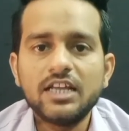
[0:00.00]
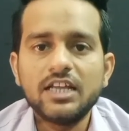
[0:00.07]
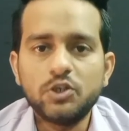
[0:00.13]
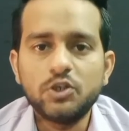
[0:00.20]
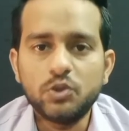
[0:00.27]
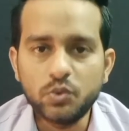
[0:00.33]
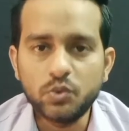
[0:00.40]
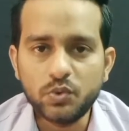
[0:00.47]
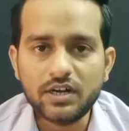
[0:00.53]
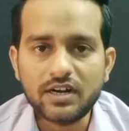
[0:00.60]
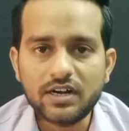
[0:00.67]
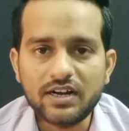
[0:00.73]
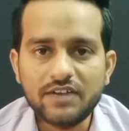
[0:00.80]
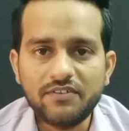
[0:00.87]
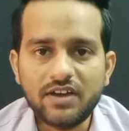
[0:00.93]
दूर
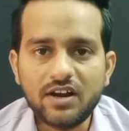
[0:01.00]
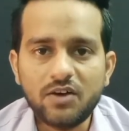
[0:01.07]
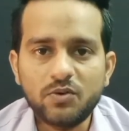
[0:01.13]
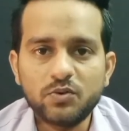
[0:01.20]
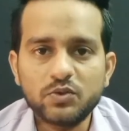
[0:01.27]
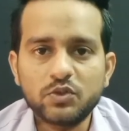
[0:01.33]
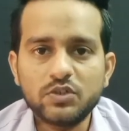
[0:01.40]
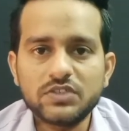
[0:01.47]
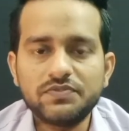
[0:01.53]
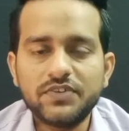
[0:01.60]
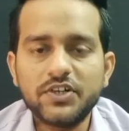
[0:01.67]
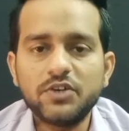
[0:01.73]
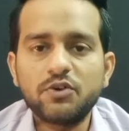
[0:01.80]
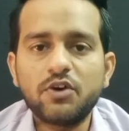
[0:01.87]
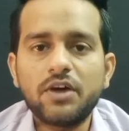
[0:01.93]
करने वाला हूं तो इस
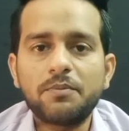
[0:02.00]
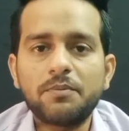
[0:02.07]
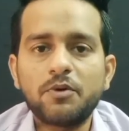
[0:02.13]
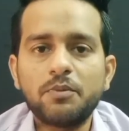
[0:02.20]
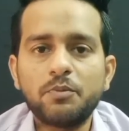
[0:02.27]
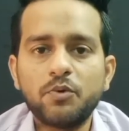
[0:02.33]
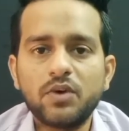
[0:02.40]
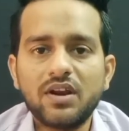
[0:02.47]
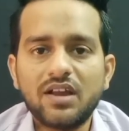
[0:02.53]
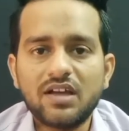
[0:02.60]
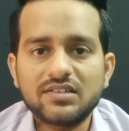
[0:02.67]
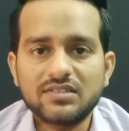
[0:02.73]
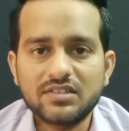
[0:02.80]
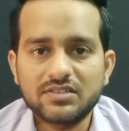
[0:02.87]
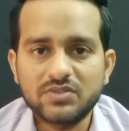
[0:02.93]
वीडियो को आपको पूरा
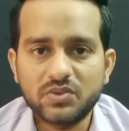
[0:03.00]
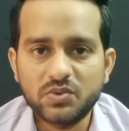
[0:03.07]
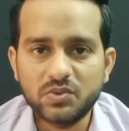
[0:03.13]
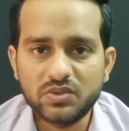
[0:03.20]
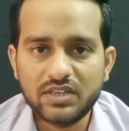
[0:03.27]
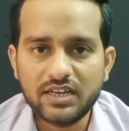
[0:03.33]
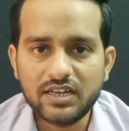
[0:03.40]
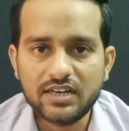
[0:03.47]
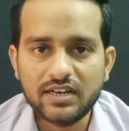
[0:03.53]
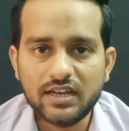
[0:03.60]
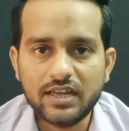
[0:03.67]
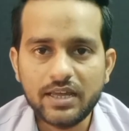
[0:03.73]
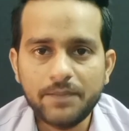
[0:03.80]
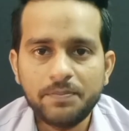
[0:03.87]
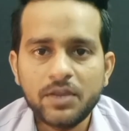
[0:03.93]
लास्ट तक ज़रूर देखना है